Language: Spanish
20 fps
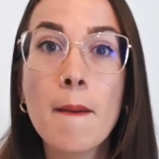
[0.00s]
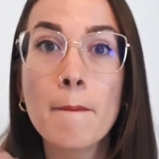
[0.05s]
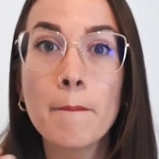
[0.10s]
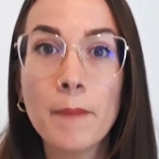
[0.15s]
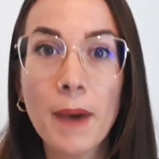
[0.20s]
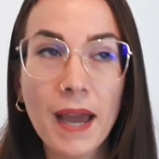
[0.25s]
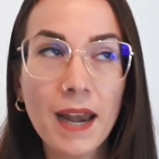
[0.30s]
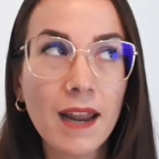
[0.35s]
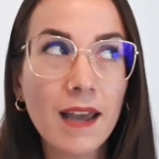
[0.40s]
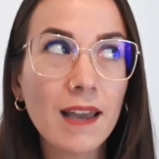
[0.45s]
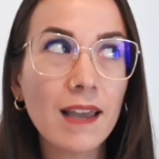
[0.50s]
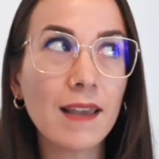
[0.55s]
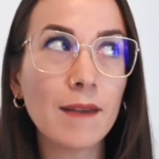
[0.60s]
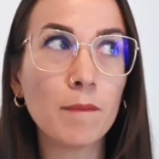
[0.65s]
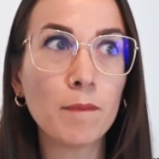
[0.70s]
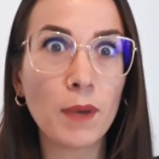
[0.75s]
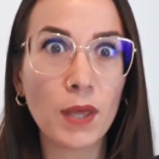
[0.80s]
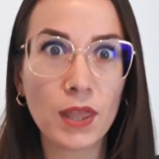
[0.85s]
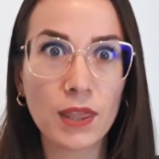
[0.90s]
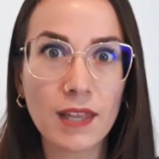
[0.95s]
para
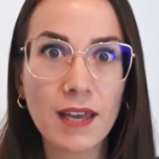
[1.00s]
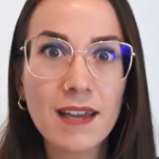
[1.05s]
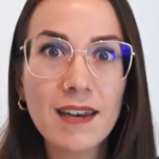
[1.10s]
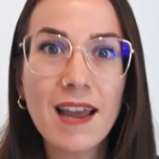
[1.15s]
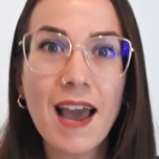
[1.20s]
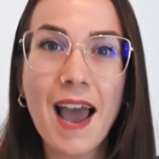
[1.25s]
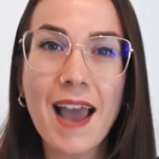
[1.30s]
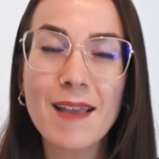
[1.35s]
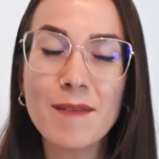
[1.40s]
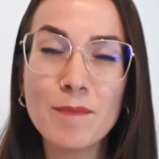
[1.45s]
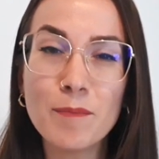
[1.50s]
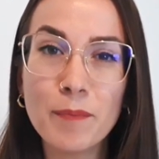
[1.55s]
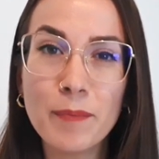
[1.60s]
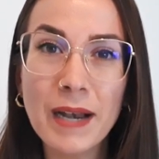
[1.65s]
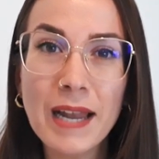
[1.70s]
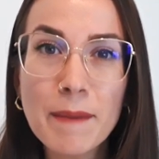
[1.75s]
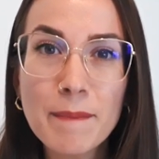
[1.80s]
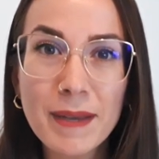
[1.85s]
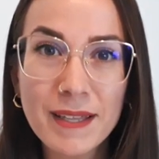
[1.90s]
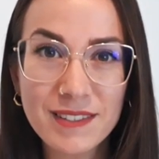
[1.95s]
empezar a
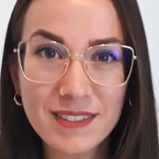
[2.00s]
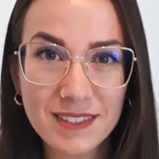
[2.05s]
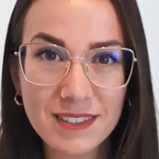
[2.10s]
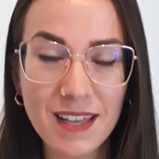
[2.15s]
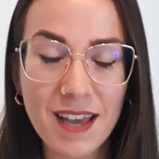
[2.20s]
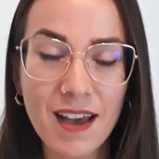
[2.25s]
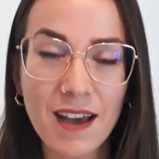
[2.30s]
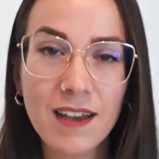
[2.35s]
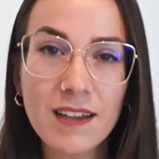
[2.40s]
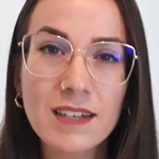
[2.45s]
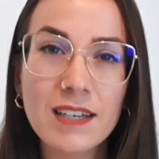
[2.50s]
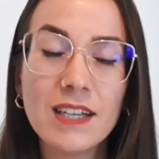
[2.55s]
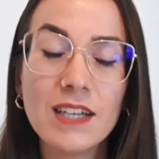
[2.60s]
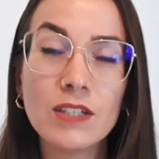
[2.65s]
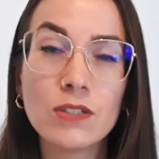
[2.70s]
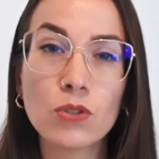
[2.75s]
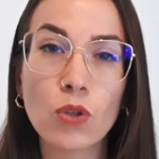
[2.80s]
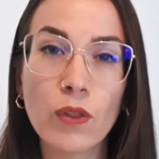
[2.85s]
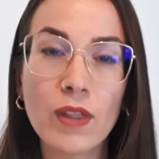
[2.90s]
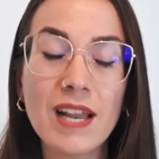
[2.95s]
implementar
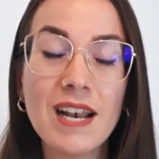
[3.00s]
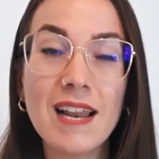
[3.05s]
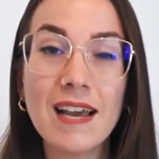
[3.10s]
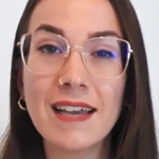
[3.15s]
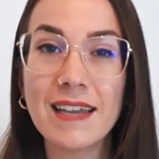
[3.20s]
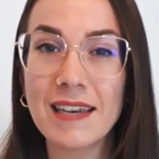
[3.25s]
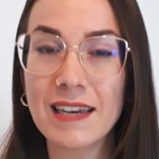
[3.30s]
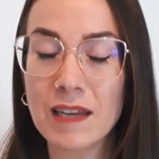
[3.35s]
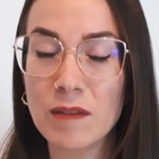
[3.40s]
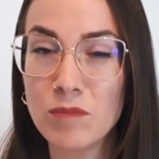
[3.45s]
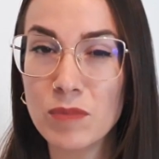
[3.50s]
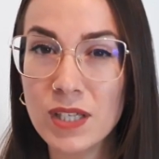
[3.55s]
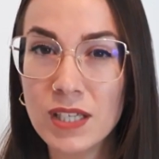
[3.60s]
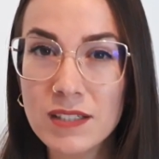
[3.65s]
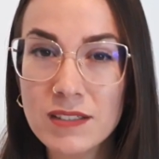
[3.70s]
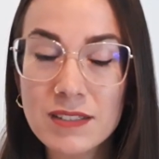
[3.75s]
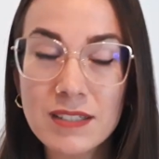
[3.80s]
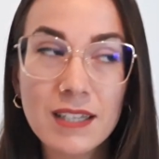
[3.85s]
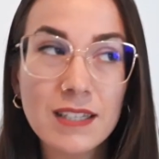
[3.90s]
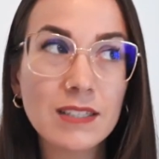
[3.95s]
todas las
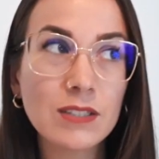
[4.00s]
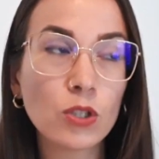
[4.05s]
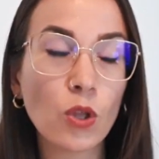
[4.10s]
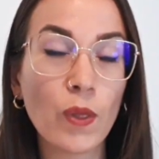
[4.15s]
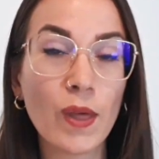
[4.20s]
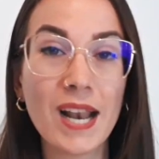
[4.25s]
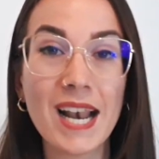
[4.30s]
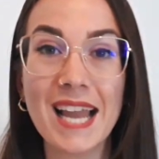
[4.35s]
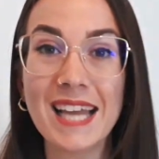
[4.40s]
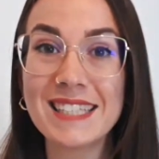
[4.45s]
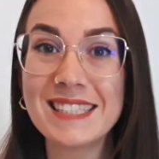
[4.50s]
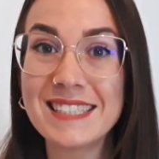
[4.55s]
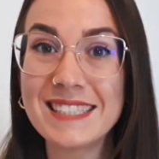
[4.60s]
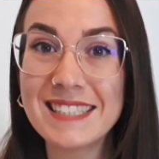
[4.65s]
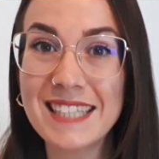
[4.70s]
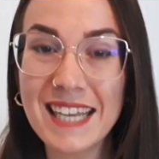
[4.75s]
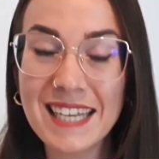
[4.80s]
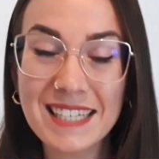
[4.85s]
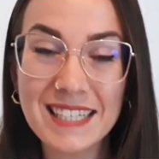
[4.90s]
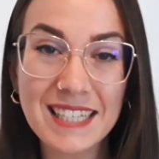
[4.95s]
herramientas, todas las
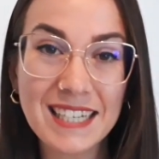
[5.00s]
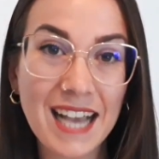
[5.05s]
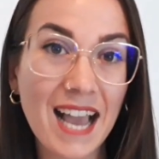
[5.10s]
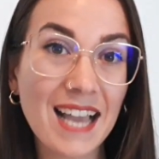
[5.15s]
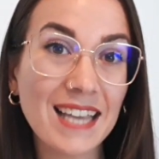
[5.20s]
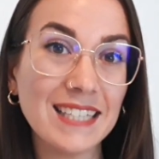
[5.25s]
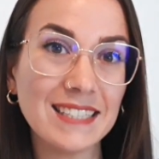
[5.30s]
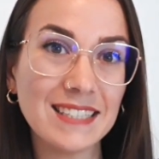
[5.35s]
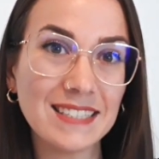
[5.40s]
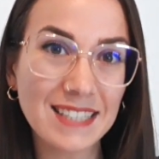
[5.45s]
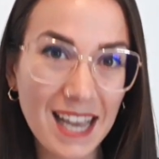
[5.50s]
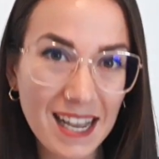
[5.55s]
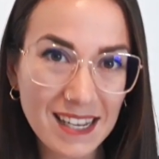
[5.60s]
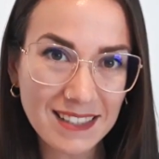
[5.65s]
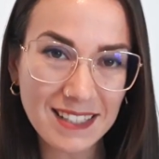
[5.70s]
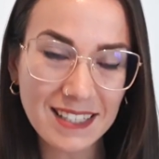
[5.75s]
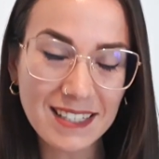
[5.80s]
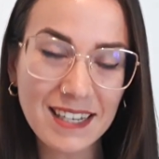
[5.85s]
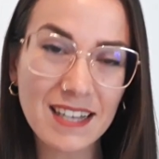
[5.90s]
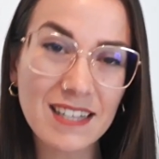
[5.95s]
técnicas y
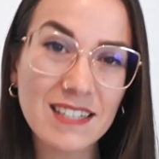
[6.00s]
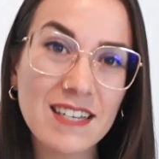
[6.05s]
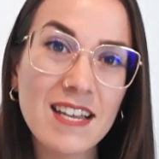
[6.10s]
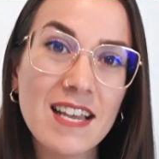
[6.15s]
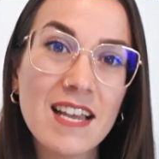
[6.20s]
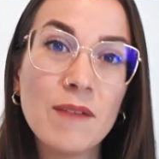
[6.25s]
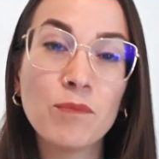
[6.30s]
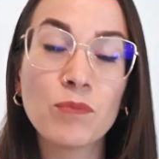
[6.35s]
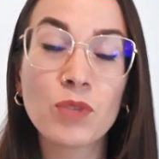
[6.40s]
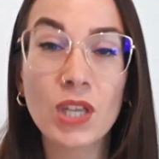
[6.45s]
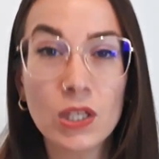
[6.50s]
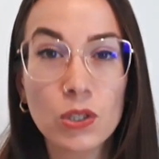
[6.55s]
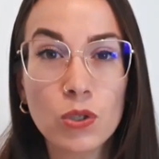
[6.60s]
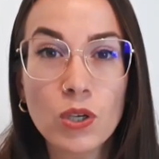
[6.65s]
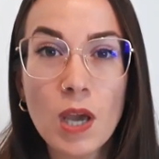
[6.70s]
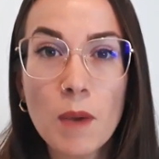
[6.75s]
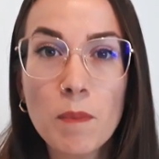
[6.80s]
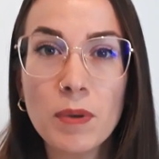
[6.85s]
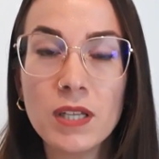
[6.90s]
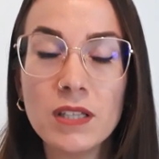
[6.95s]
tácticas que estoy
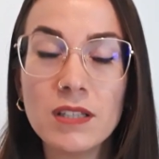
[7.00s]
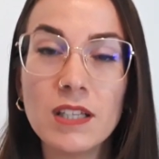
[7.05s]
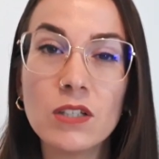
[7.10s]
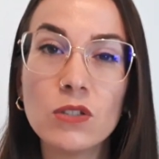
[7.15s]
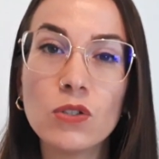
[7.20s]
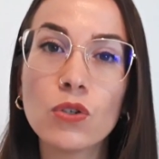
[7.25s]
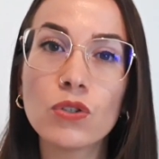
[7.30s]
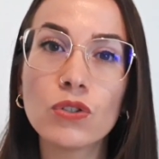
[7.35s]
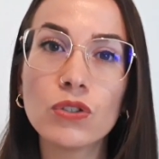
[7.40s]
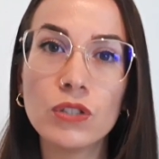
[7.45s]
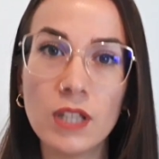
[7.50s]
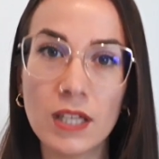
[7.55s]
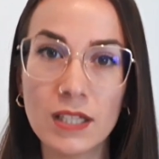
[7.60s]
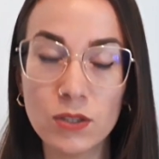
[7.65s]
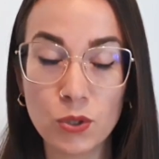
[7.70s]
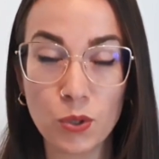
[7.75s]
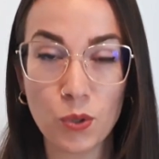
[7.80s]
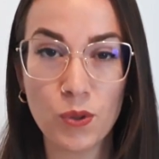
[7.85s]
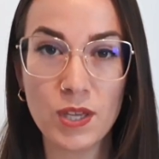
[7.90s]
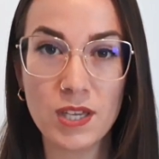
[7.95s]
aprendiendo
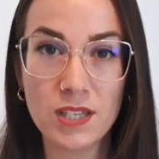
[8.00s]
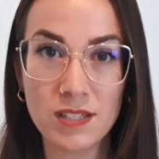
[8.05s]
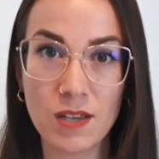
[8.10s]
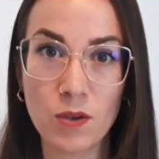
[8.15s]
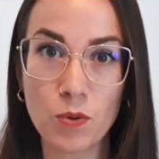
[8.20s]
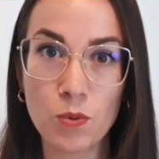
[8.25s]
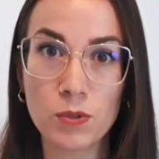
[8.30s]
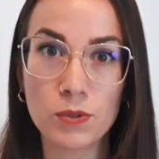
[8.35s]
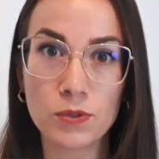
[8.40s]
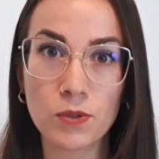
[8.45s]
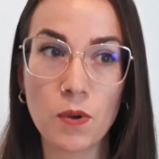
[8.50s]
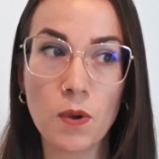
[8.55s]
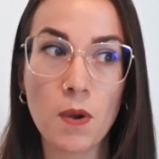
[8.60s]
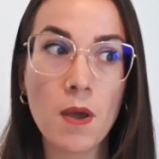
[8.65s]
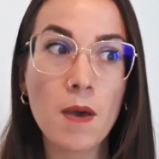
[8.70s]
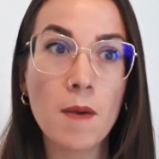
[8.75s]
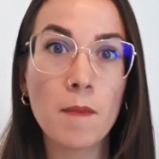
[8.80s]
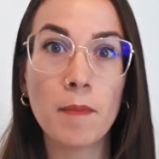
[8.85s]
dentro de ese curso,